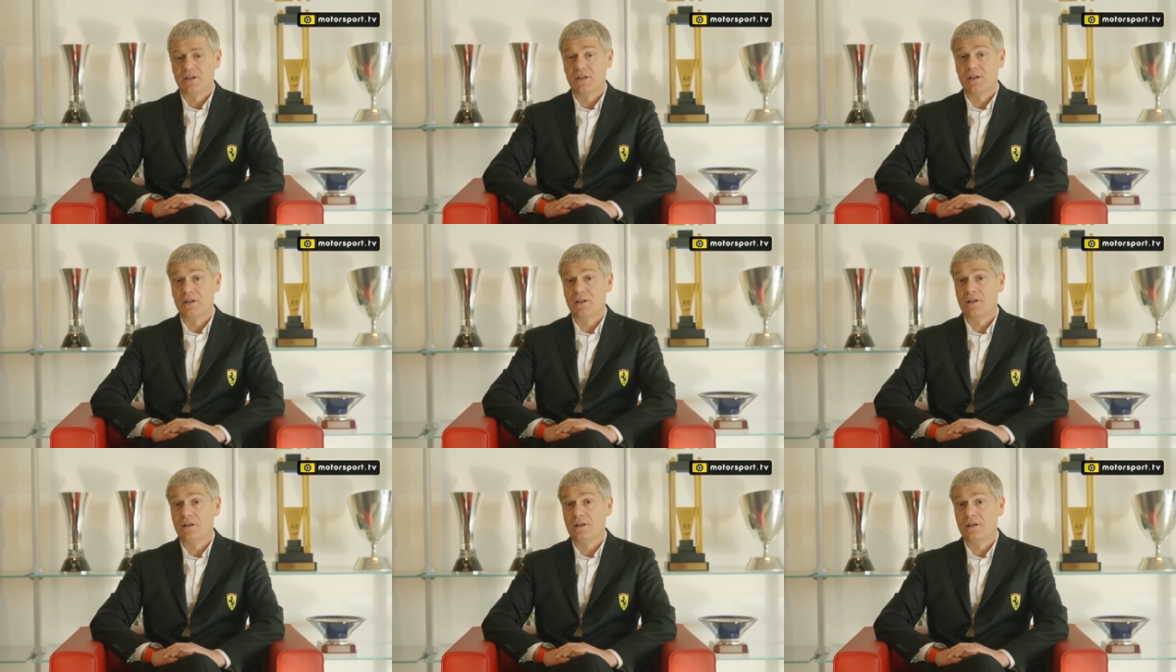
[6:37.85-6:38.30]

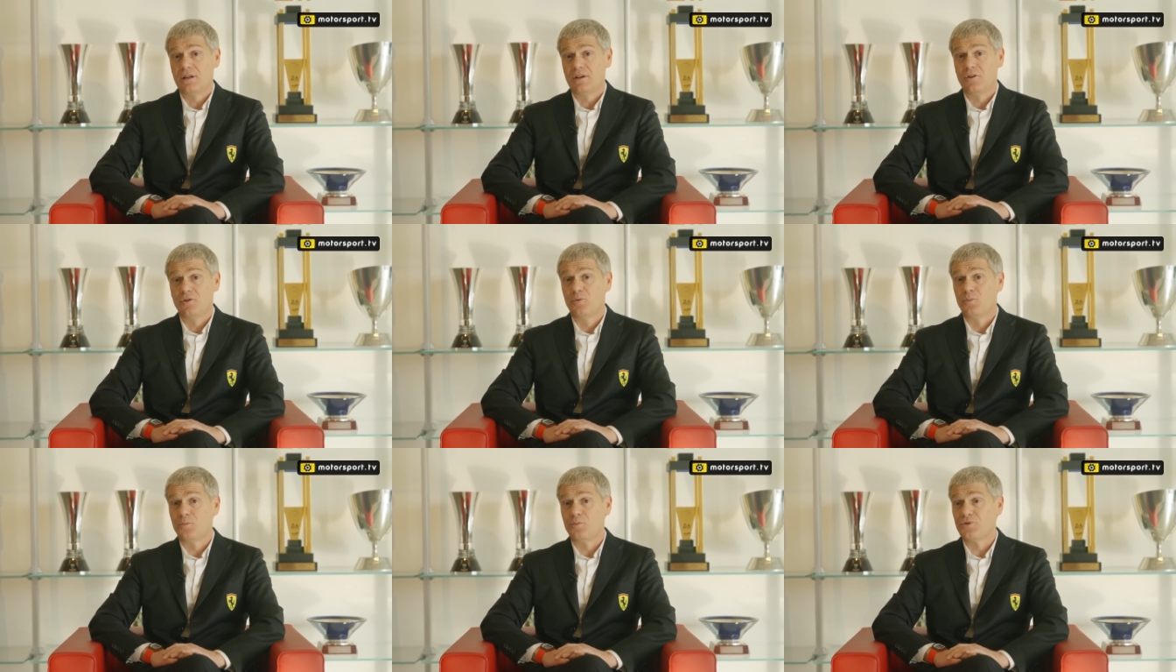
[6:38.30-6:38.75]
Eh,
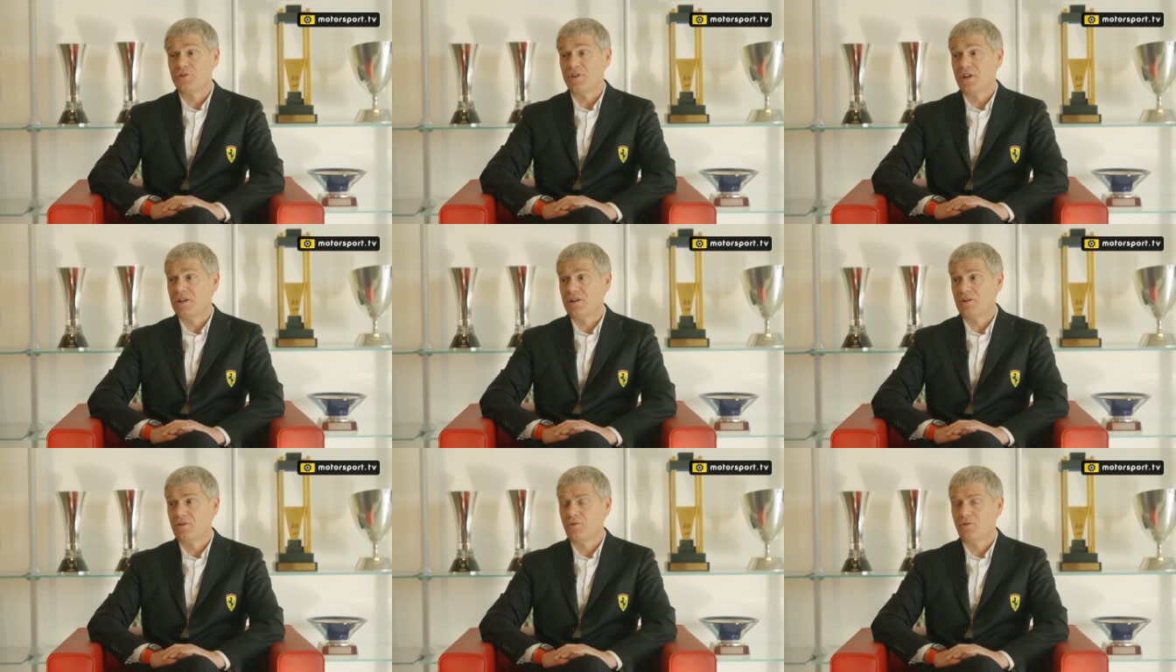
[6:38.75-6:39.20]
non
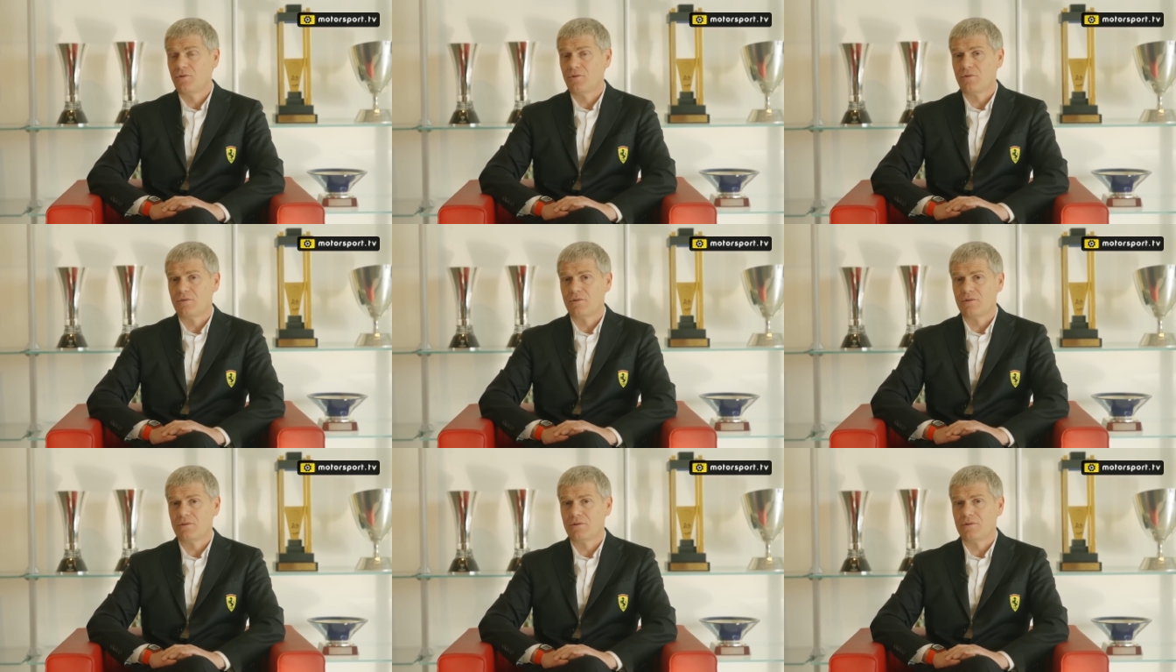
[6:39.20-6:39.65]

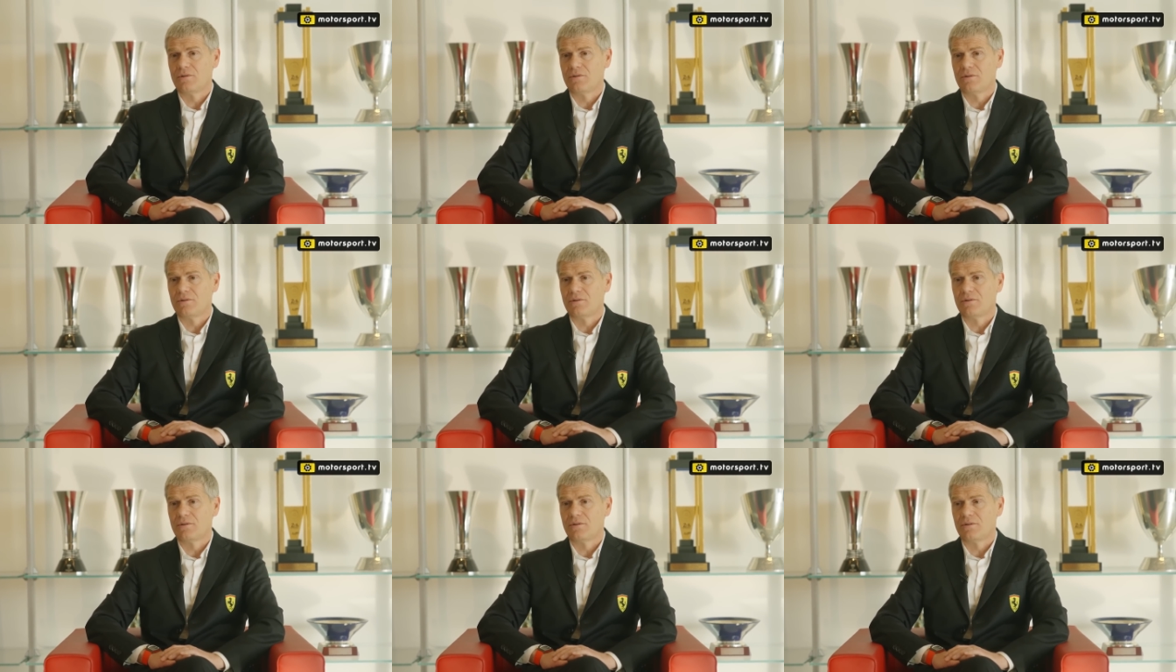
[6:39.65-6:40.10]
potendo
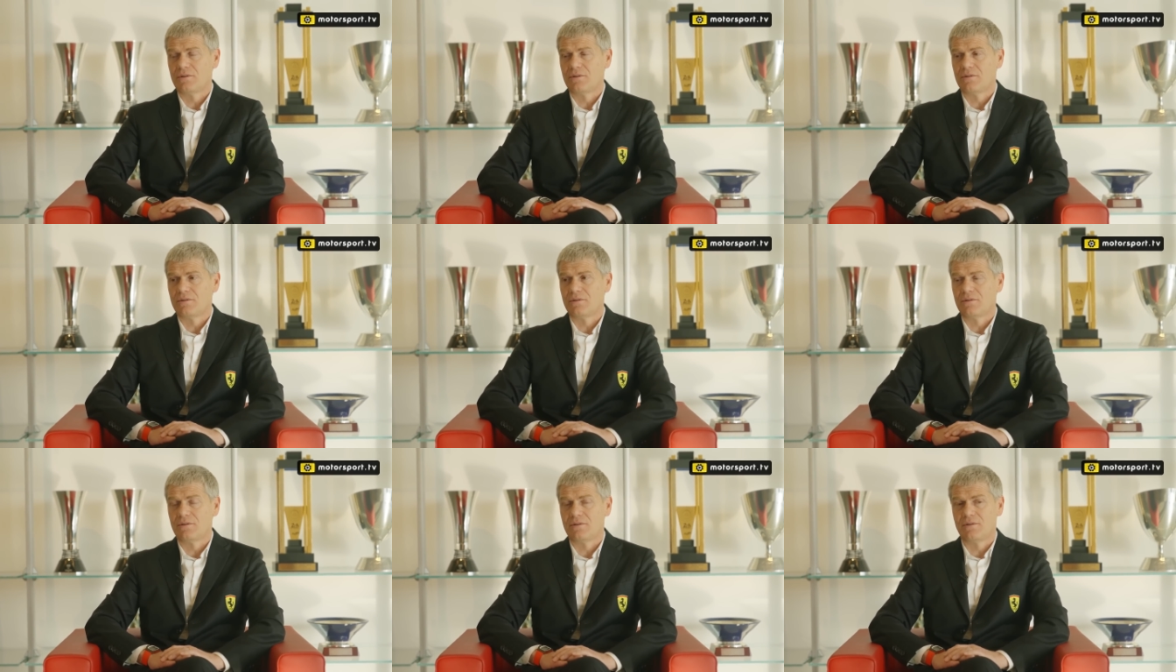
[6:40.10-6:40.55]

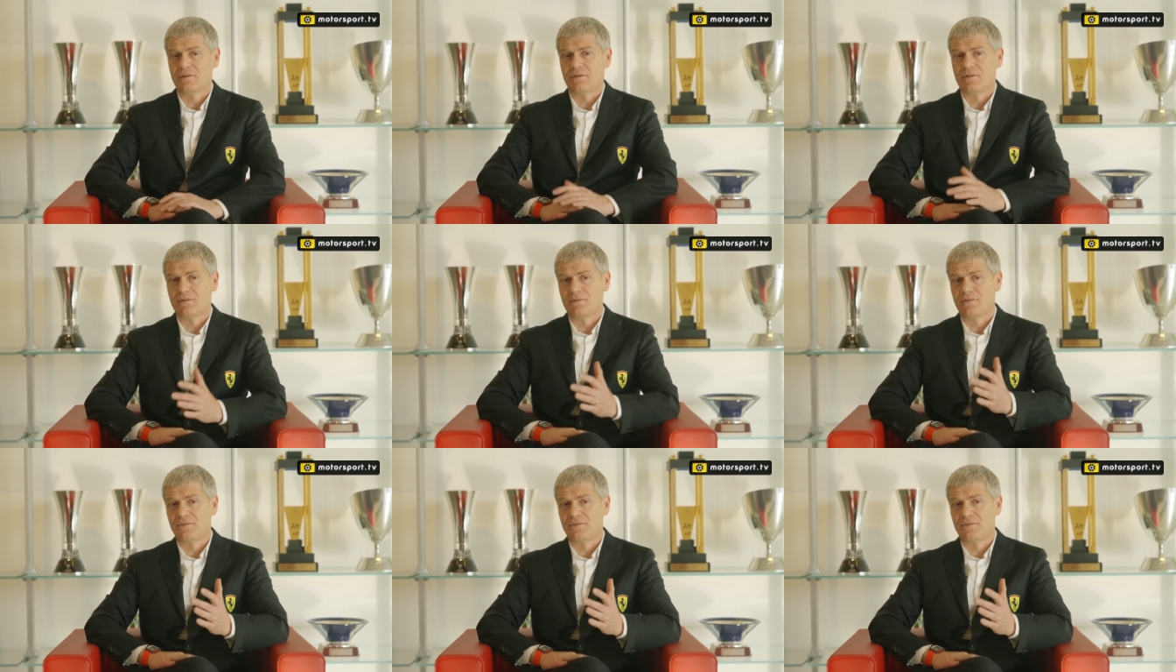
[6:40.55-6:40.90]
eh,